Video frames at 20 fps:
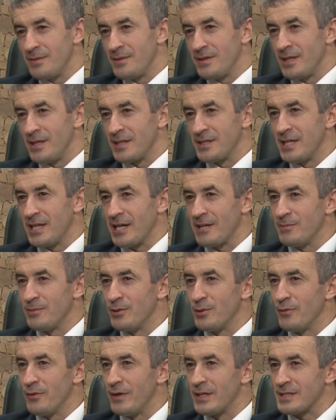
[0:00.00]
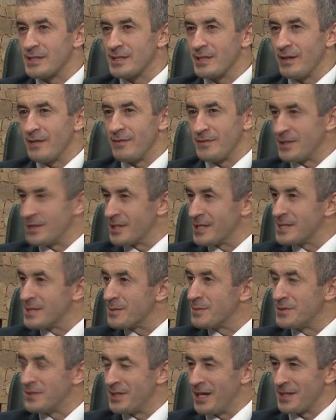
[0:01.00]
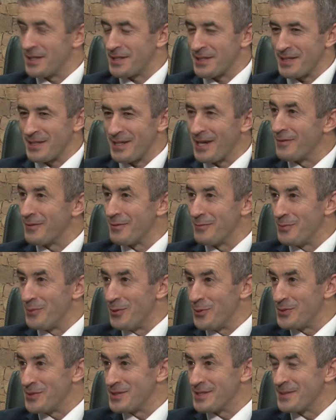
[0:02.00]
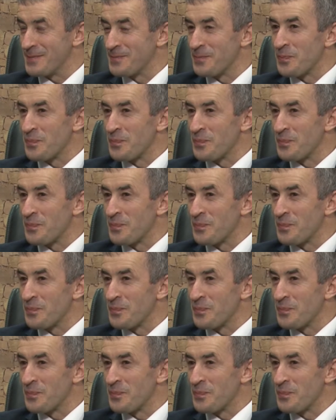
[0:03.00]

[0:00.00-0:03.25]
на днях был у вас э, в Даргинском театре, как вы помните.